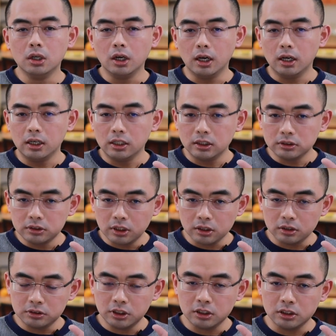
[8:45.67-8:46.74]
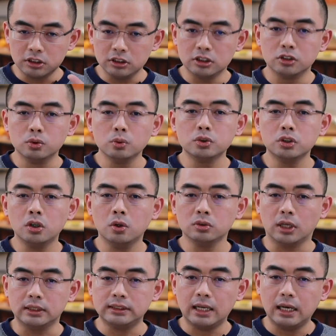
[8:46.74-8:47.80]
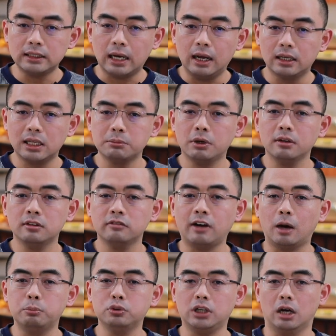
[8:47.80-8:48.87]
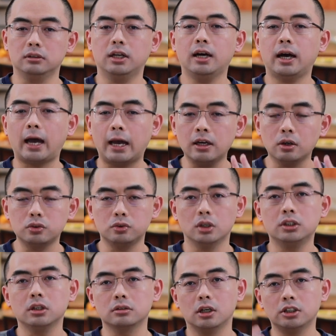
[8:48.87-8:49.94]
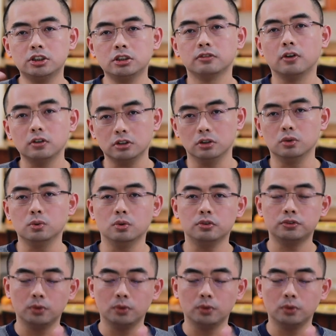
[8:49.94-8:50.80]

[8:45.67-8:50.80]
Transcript: 呃，这个这个引渡之后呢，加拿大联邦司法部长呢还要决定呢是否引渡，